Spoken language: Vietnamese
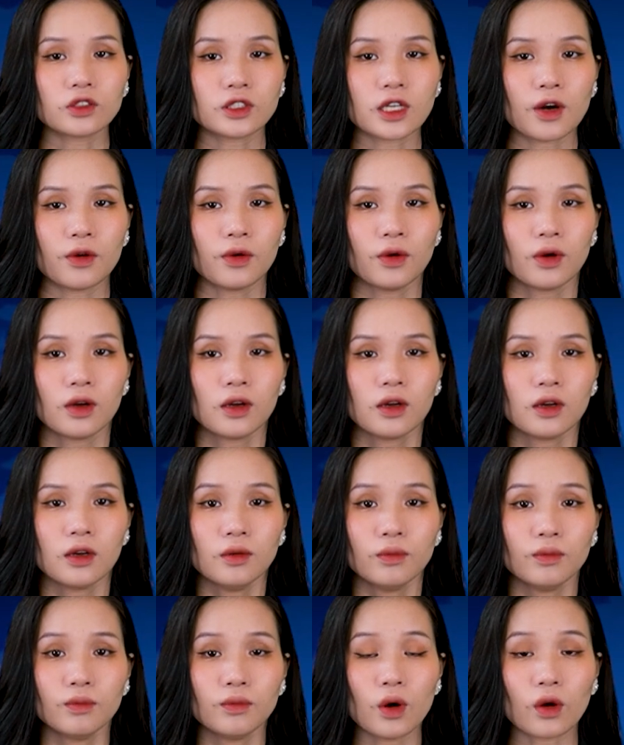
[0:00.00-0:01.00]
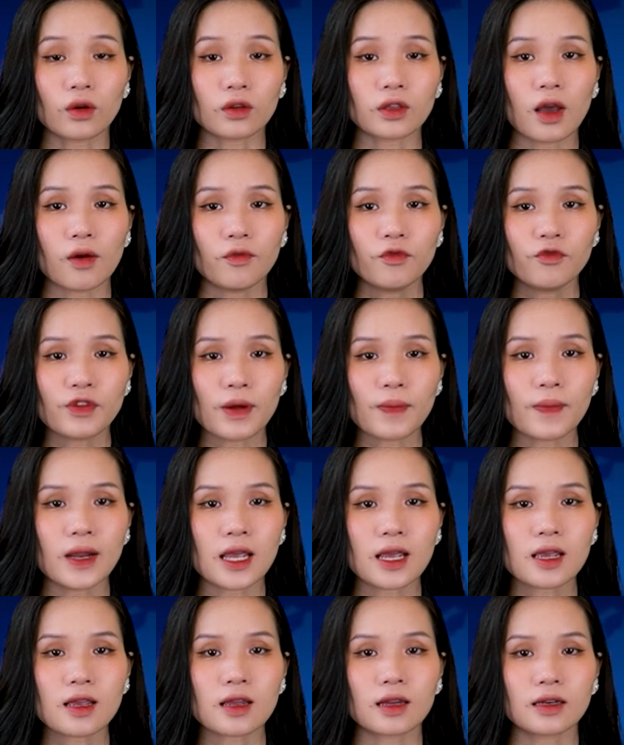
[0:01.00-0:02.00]
Otto, một nhóm pháp
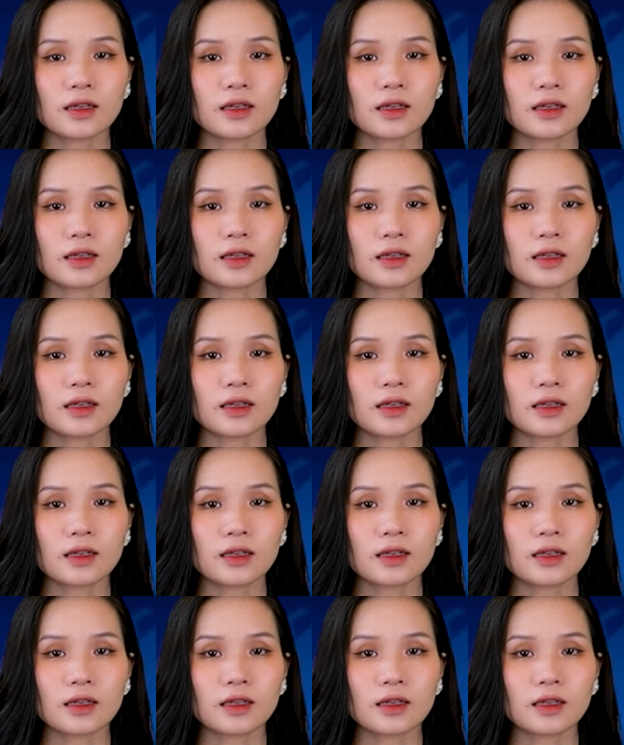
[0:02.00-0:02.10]
lý